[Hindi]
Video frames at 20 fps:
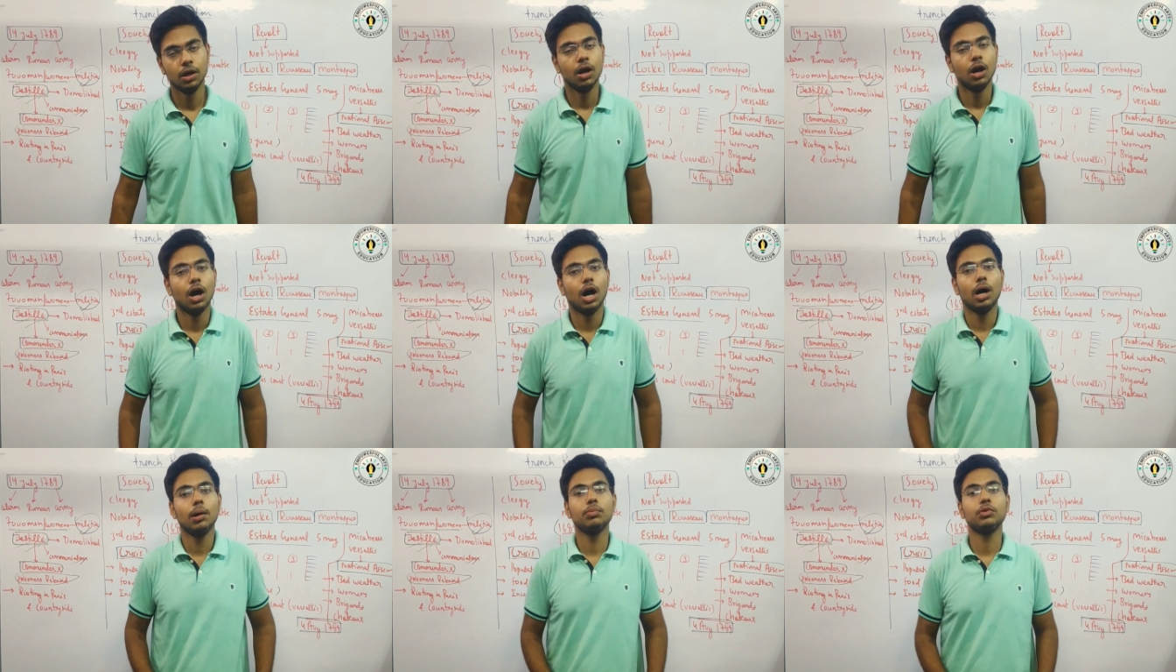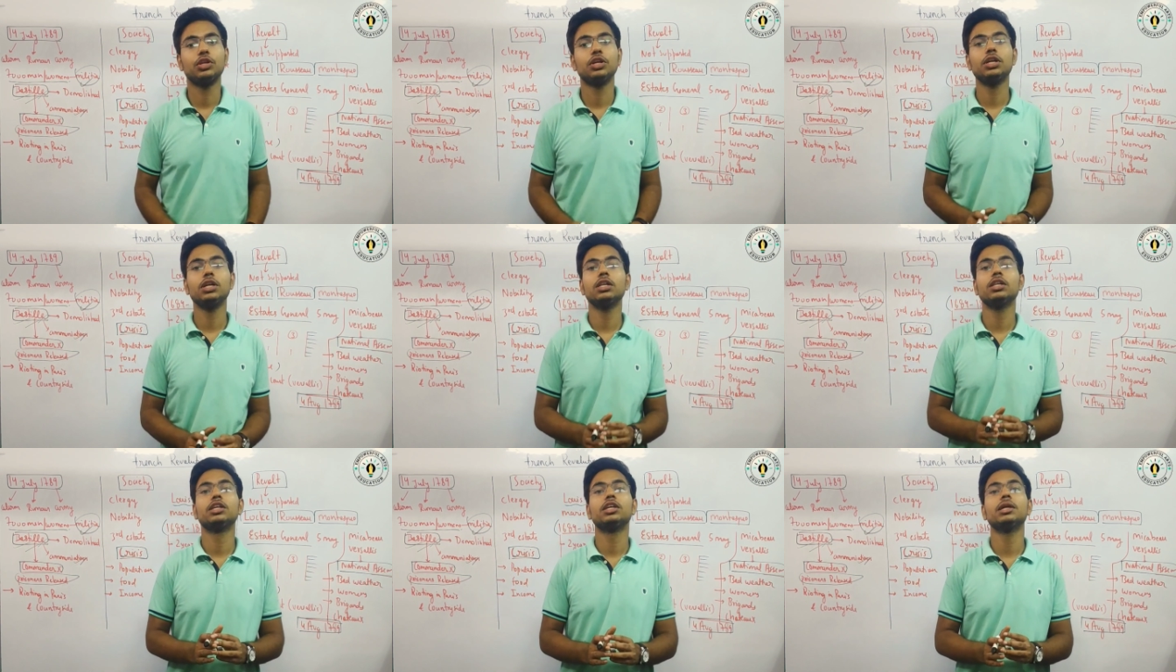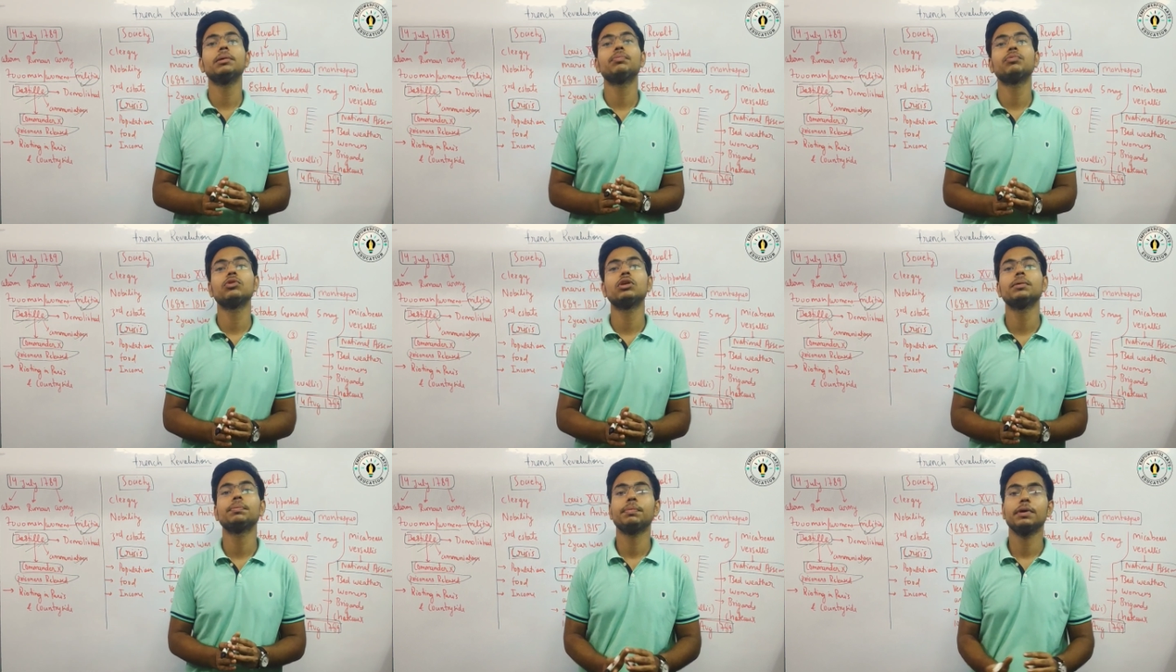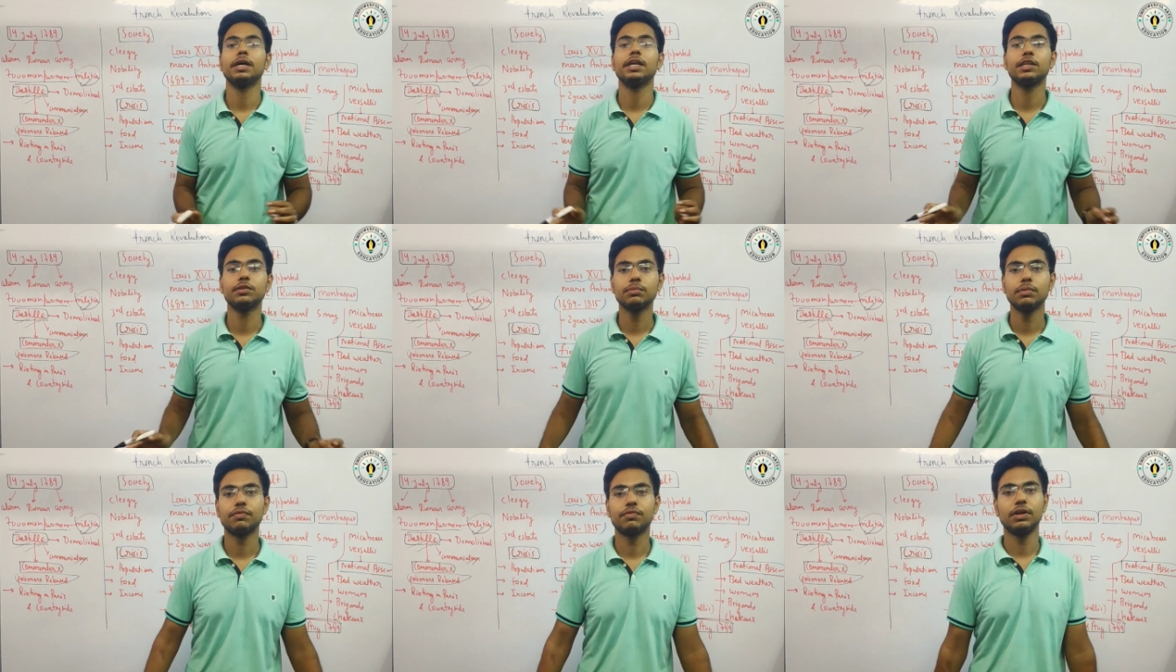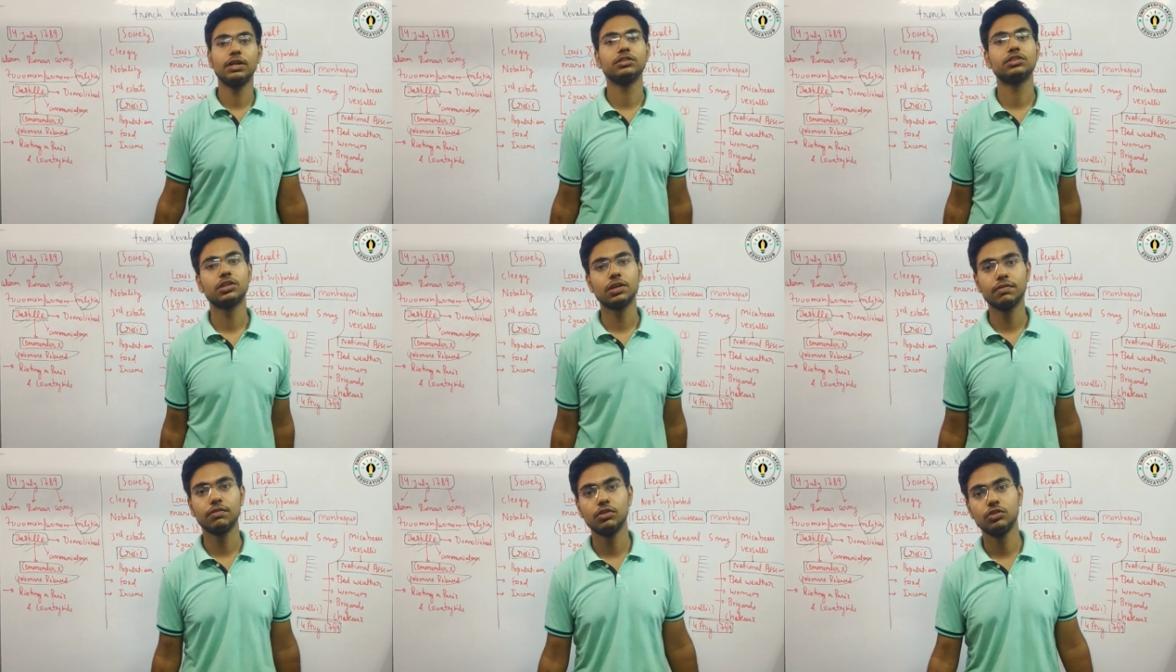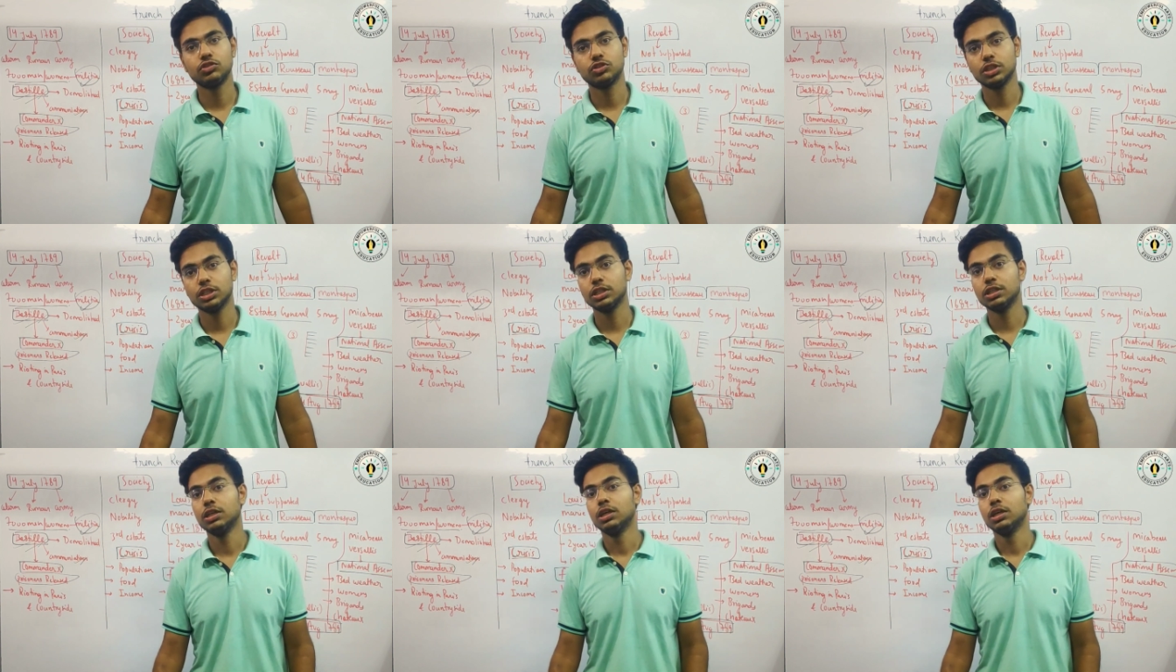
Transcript: अब धीरे धीरे पूरे पेरिस में फ्रेंच रेवोल्यूशन